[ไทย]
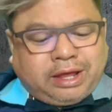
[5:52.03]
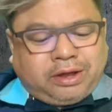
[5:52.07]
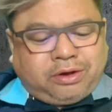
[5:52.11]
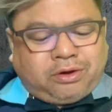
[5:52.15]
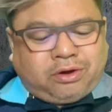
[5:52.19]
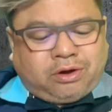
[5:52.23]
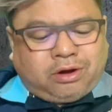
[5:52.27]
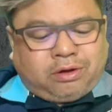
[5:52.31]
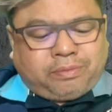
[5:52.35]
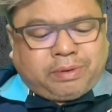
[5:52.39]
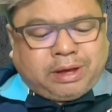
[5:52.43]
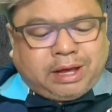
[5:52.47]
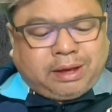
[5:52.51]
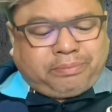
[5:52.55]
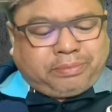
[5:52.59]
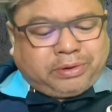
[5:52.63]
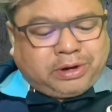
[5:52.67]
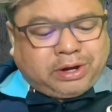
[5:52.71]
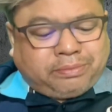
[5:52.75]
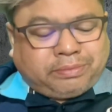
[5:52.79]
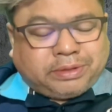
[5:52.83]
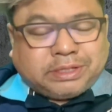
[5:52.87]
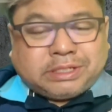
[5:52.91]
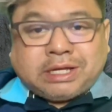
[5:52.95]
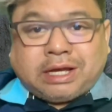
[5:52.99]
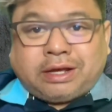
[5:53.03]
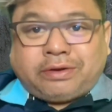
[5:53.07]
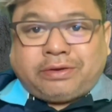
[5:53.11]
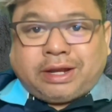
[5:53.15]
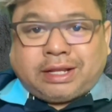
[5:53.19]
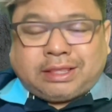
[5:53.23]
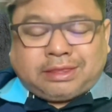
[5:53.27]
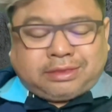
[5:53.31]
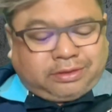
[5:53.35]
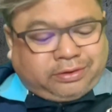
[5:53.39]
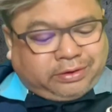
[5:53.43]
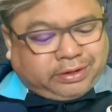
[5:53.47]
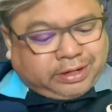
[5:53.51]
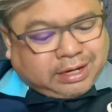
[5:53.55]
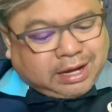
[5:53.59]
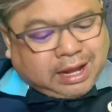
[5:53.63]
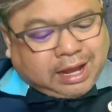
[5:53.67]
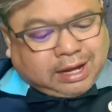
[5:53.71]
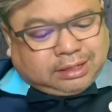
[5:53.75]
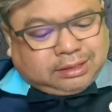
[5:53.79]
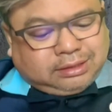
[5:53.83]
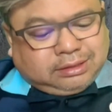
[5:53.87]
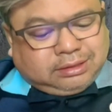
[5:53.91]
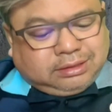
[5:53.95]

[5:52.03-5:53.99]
ของพรรคพลังประชารัฐตระหนัก